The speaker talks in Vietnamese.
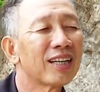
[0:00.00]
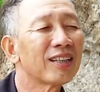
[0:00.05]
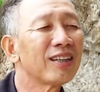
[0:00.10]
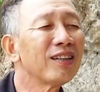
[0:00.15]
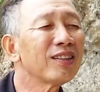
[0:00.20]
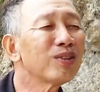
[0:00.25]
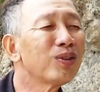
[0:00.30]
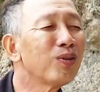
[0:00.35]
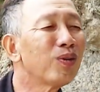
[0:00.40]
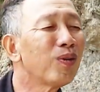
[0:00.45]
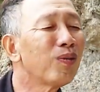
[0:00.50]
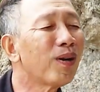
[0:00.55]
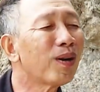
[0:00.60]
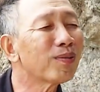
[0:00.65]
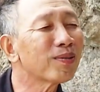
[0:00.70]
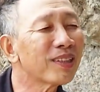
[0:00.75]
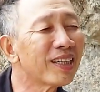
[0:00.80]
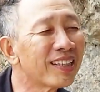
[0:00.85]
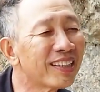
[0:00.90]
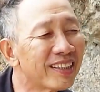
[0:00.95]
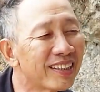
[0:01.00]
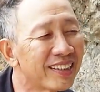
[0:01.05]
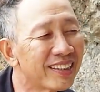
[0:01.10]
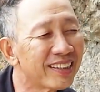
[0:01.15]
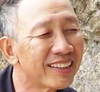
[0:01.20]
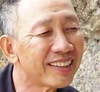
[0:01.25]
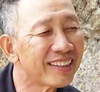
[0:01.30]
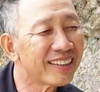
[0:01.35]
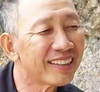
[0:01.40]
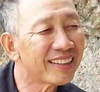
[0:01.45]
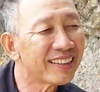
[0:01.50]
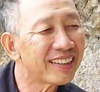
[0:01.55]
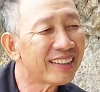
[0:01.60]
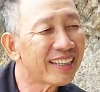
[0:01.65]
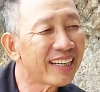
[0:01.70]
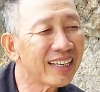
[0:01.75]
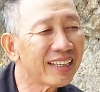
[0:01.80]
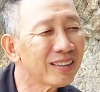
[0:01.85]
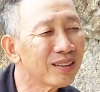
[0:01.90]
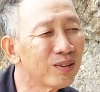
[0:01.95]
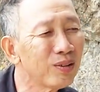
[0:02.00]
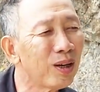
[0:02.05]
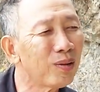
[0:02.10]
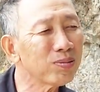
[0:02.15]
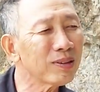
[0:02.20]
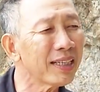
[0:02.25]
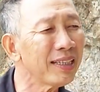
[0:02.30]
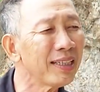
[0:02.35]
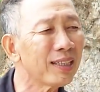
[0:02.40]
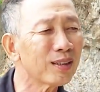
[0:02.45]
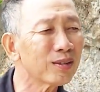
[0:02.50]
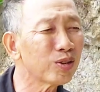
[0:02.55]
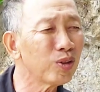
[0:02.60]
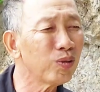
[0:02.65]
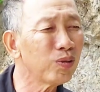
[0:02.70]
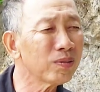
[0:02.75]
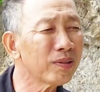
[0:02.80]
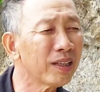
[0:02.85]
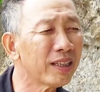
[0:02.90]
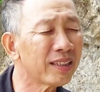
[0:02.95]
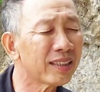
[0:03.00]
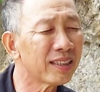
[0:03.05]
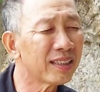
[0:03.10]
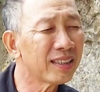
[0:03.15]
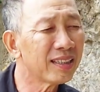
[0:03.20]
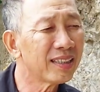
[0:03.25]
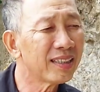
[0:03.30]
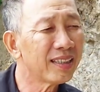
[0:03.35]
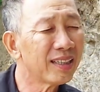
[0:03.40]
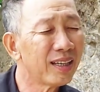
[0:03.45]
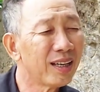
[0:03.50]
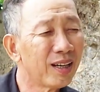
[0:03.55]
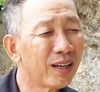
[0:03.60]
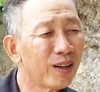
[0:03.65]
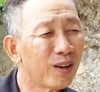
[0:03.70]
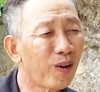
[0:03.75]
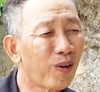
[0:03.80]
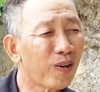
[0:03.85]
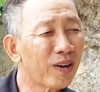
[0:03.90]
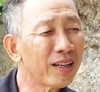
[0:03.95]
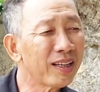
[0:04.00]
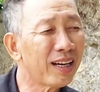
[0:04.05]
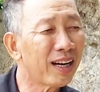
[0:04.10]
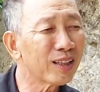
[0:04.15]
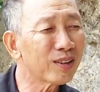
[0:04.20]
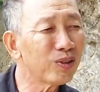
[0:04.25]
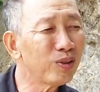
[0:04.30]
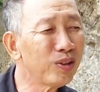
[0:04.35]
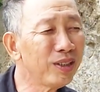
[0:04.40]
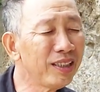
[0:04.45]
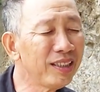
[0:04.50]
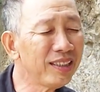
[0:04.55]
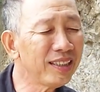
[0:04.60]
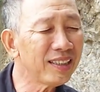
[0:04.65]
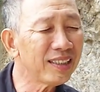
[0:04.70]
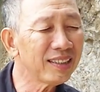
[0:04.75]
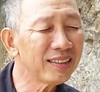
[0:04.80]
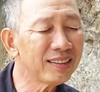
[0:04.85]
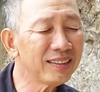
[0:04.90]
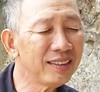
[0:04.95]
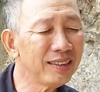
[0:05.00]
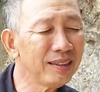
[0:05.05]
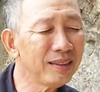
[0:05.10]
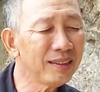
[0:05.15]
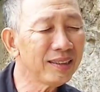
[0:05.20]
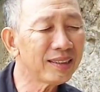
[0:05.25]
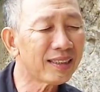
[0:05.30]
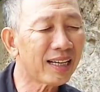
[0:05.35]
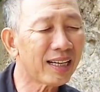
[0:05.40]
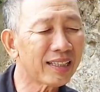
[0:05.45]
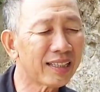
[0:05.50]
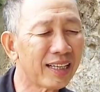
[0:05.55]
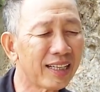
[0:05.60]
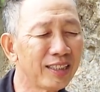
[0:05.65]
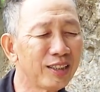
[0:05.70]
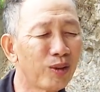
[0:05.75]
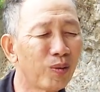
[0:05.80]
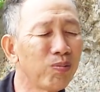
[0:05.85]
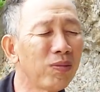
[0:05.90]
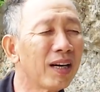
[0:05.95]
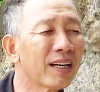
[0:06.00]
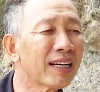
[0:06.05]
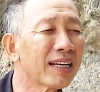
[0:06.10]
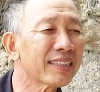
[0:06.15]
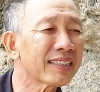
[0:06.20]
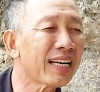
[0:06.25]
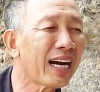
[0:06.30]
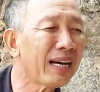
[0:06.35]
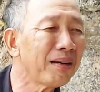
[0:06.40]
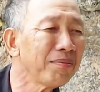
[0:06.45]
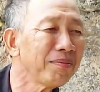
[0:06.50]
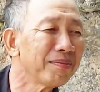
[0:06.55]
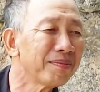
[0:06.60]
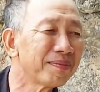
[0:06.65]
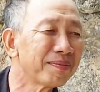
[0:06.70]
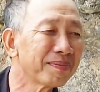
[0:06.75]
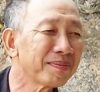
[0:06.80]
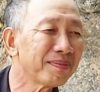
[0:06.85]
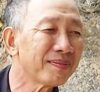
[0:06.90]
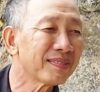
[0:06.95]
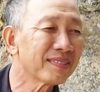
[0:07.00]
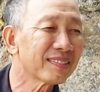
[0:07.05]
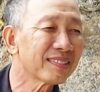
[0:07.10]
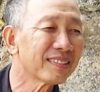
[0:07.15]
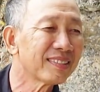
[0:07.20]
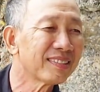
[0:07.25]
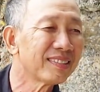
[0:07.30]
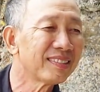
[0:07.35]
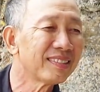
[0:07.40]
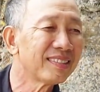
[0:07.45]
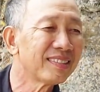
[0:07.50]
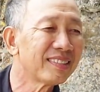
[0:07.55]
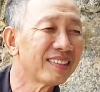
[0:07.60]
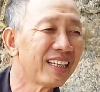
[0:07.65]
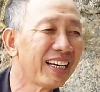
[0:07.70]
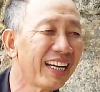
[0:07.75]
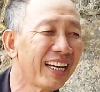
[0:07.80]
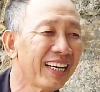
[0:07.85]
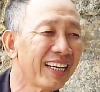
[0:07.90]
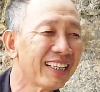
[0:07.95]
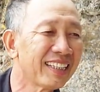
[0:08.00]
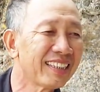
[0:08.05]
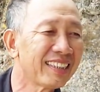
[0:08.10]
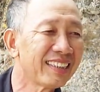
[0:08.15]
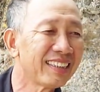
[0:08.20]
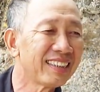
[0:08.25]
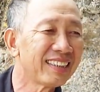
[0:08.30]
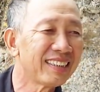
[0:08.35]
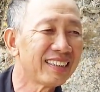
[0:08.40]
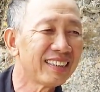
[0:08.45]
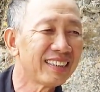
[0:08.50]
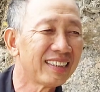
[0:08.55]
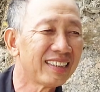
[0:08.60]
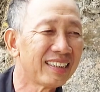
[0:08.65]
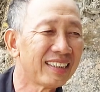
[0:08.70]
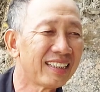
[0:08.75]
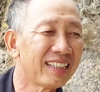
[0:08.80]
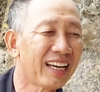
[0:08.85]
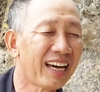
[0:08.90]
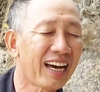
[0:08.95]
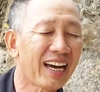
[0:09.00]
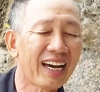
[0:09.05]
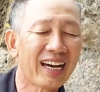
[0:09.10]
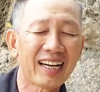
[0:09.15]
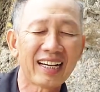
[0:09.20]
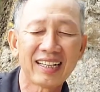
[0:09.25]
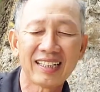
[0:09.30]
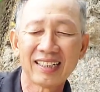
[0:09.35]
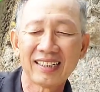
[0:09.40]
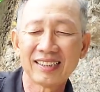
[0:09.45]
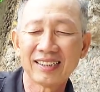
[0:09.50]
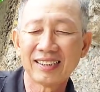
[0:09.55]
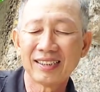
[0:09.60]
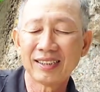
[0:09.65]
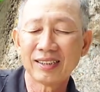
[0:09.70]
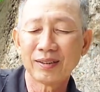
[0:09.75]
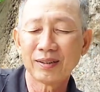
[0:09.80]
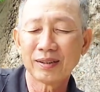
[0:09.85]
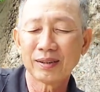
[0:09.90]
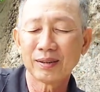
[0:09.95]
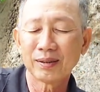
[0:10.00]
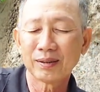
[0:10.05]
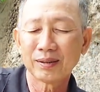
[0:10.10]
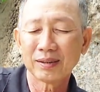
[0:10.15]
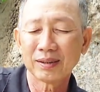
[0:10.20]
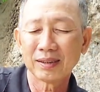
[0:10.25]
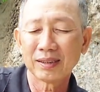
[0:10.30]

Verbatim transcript: cái đợt đó tôi cũng không tin ha tôi không thấy đâu tôi không tin yeah. Dạ. rồi cái đợt tôi đi á với là để dũng ở k 8 ha là vô